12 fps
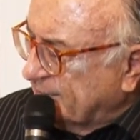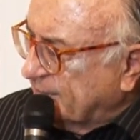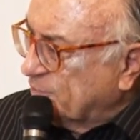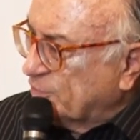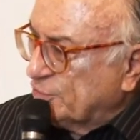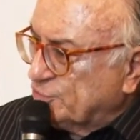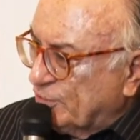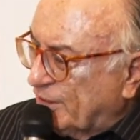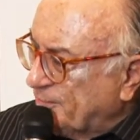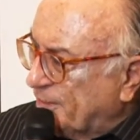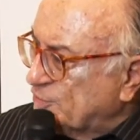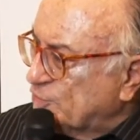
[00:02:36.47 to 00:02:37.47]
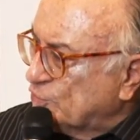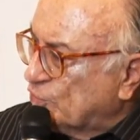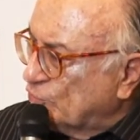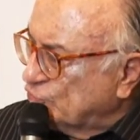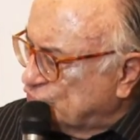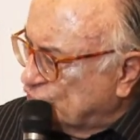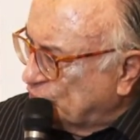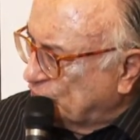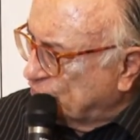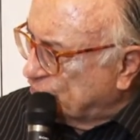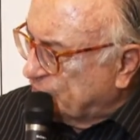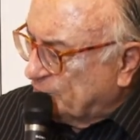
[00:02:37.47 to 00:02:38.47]
e monitoramento do
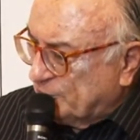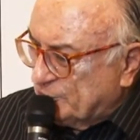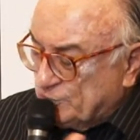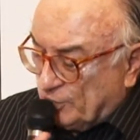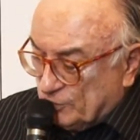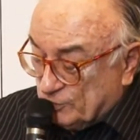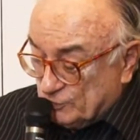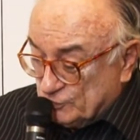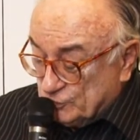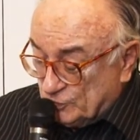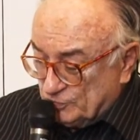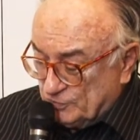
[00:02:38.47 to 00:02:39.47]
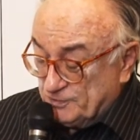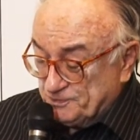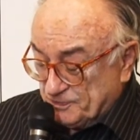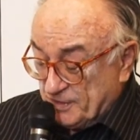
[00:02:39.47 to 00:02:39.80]
consumo. Você monitora o consumo.